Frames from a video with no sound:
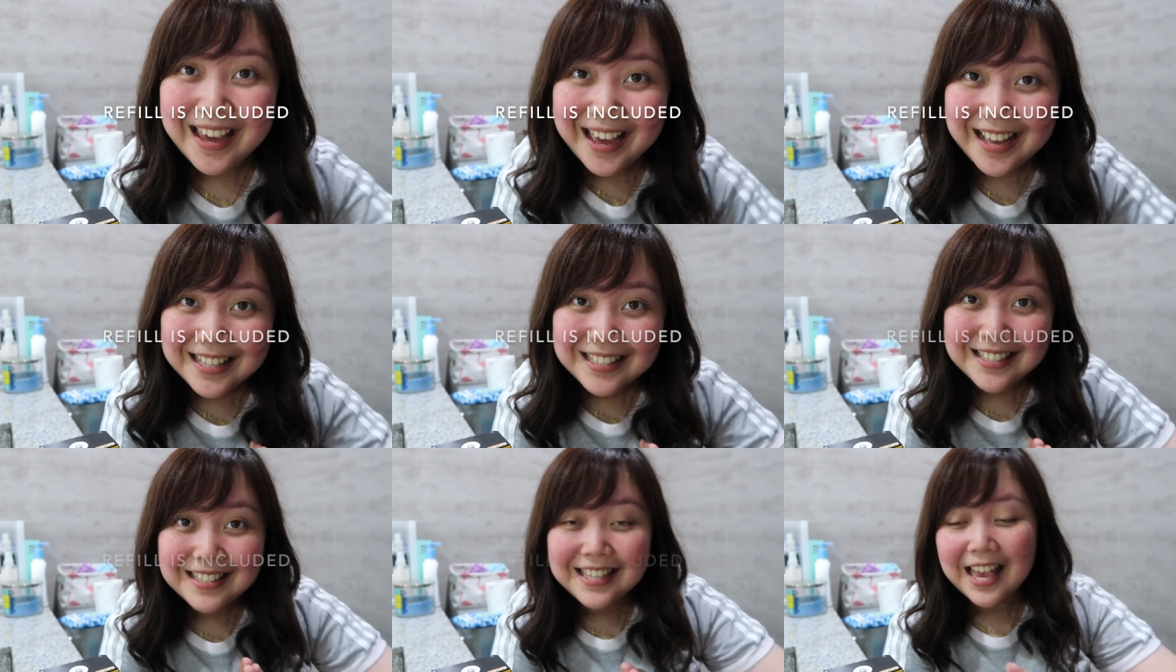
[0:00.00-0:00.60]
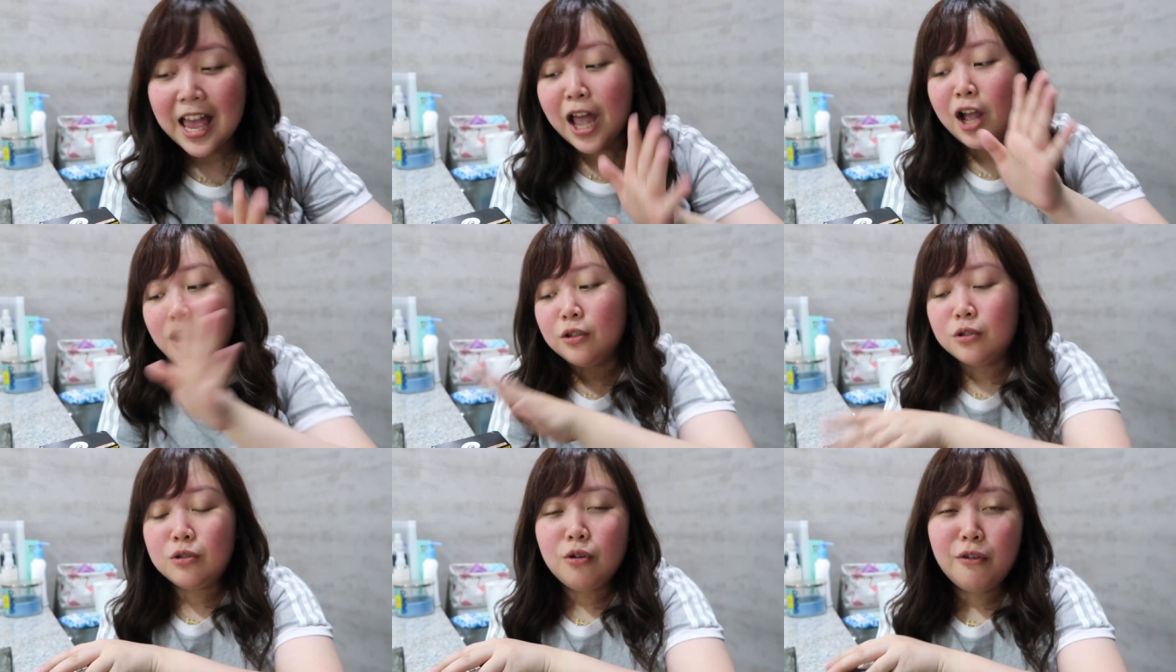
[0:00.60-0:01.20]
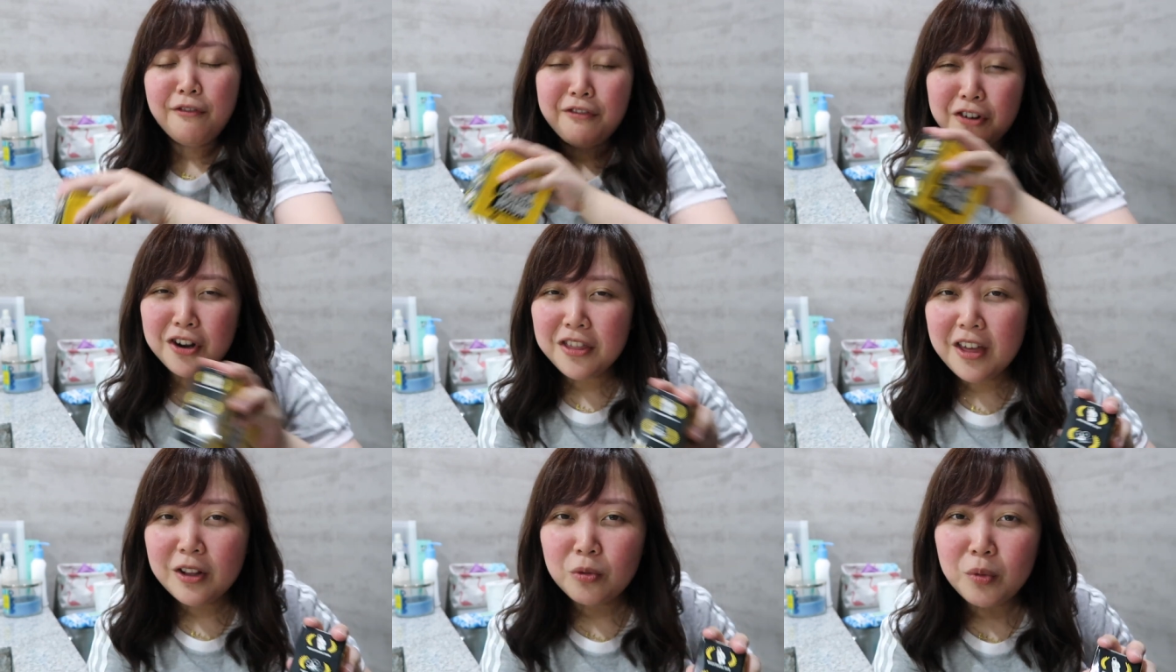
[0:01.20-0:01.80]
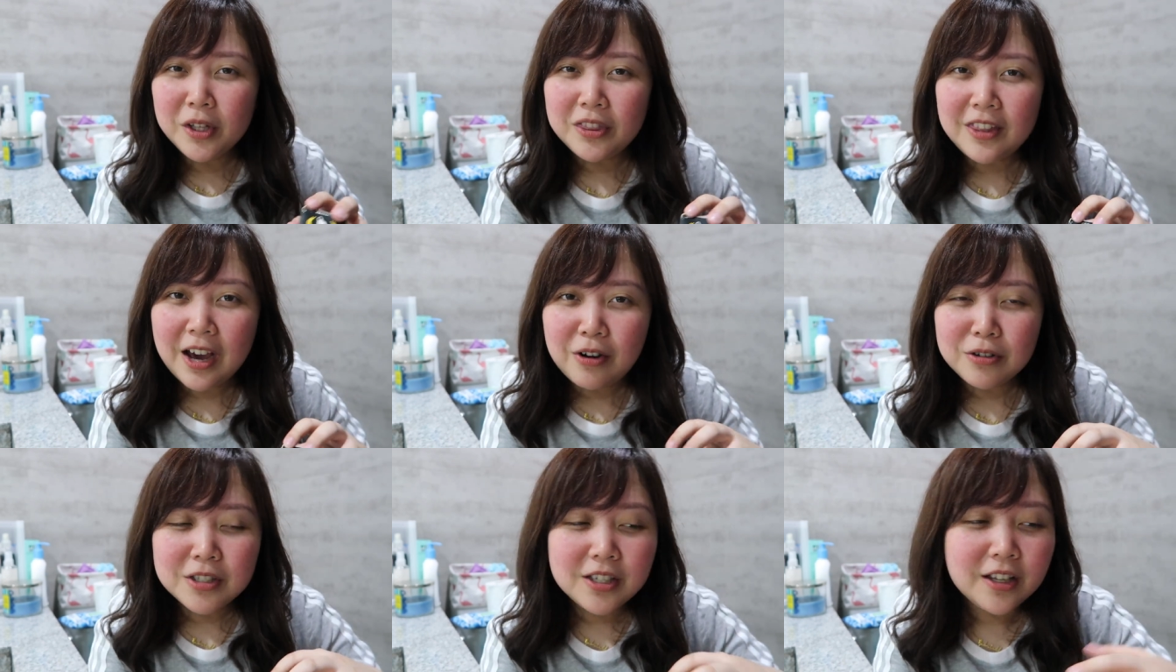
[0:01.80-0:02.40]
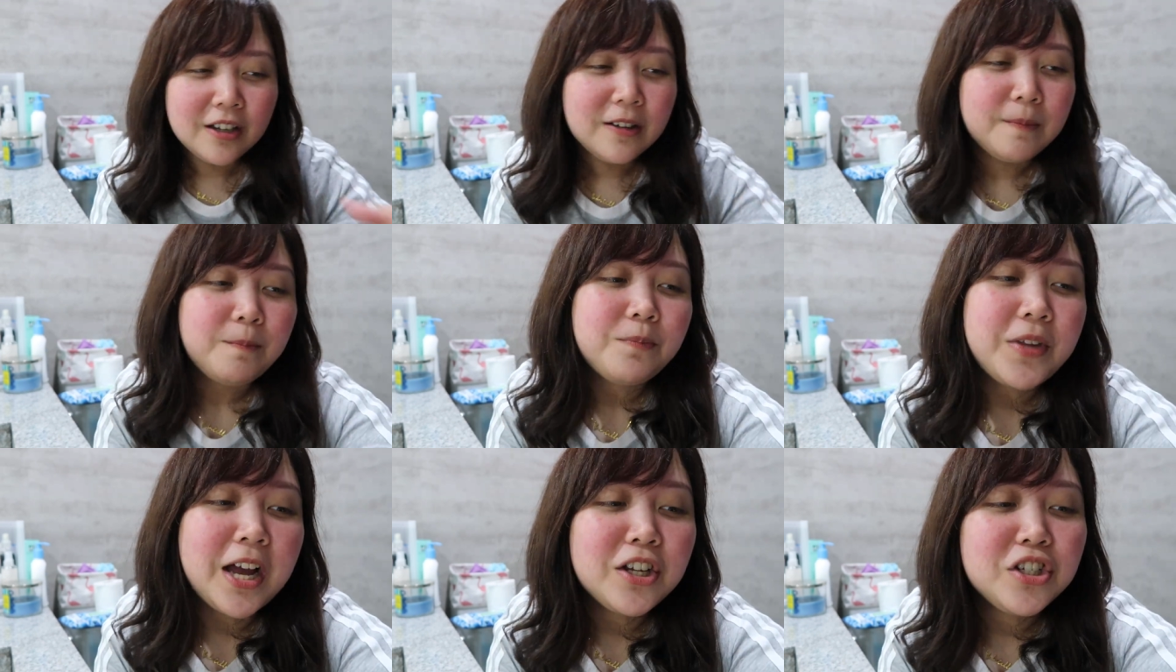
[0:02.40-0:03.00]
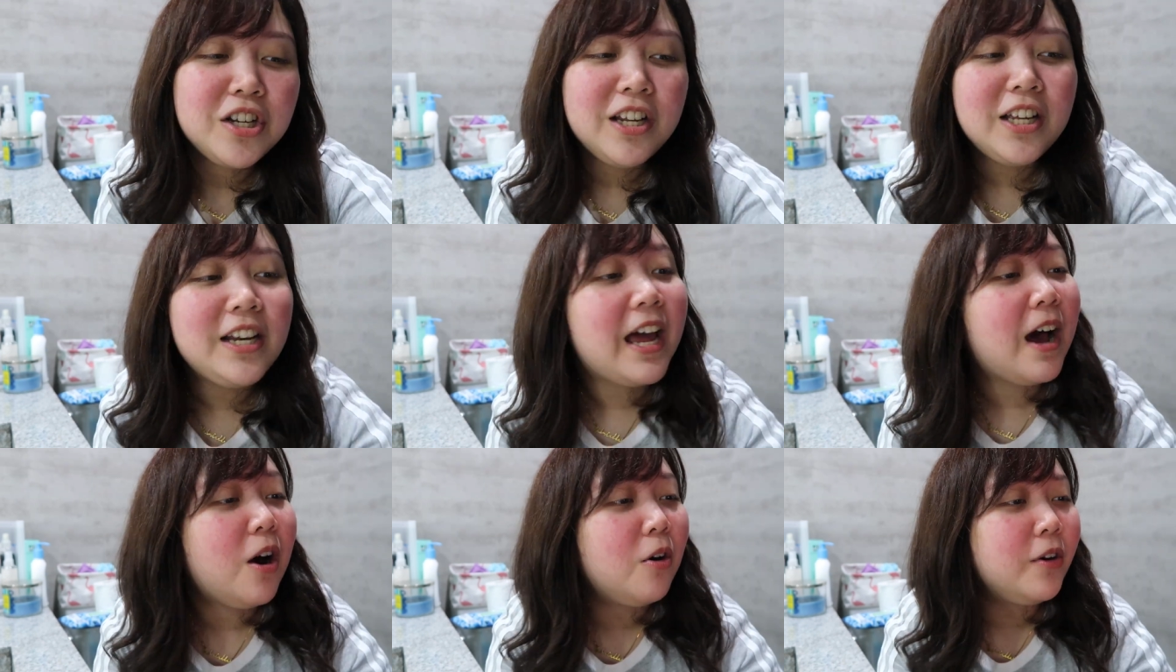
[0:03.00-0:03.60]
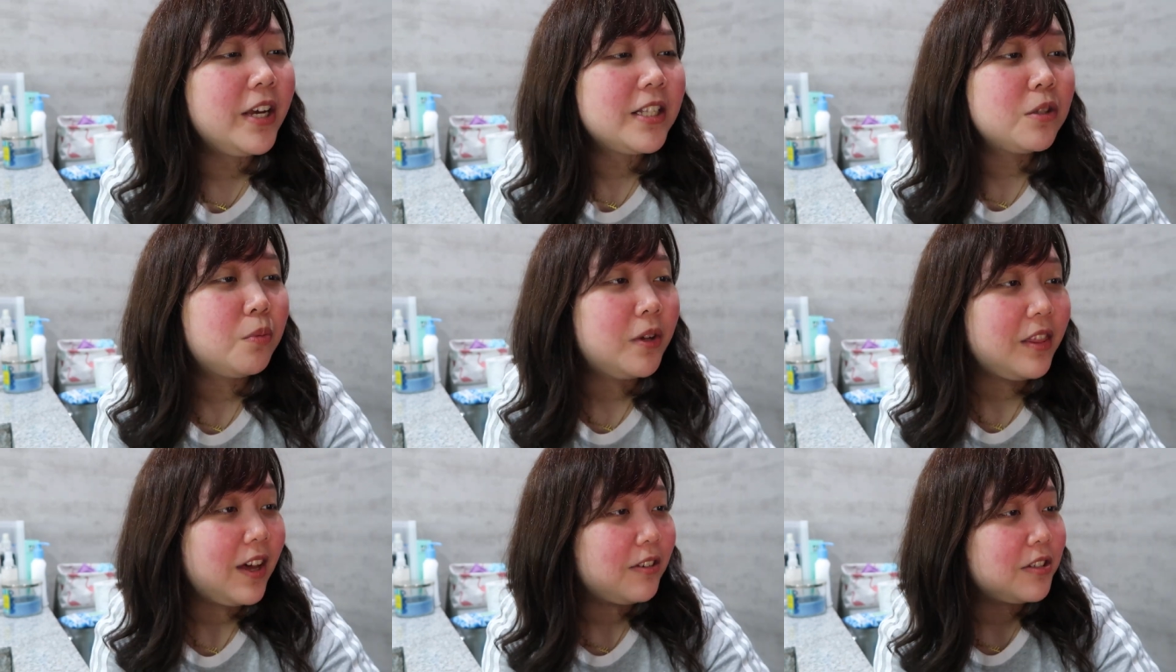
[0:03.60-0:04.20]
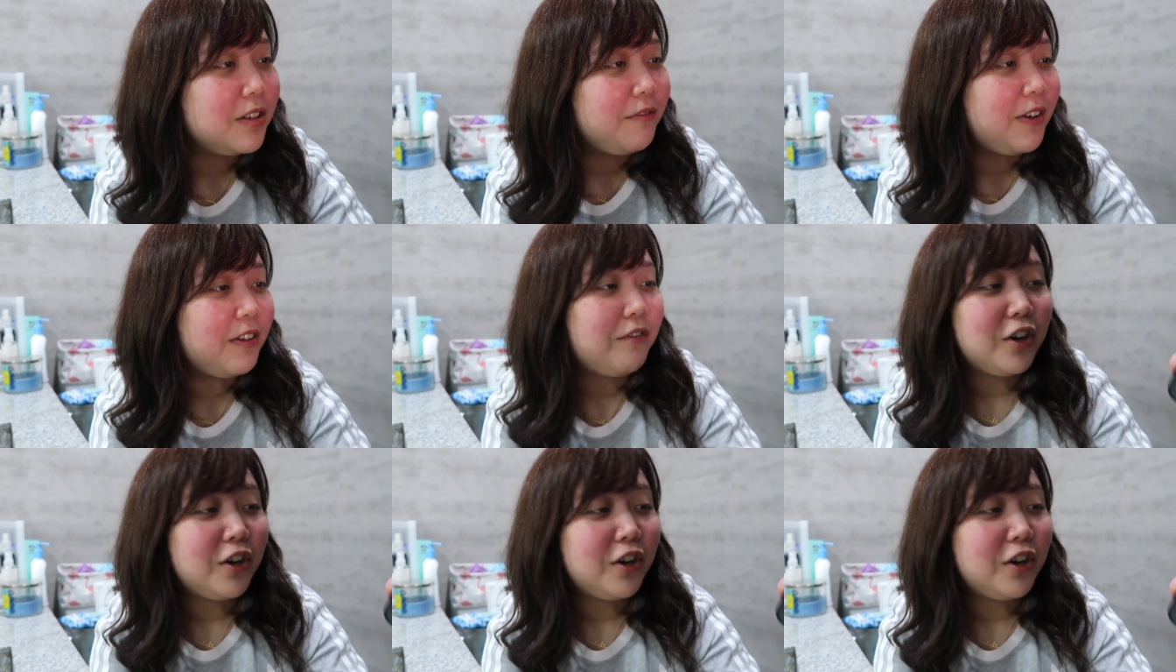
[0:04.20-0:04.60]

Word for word: Yes, So for that 1,000, actually now it's 1,520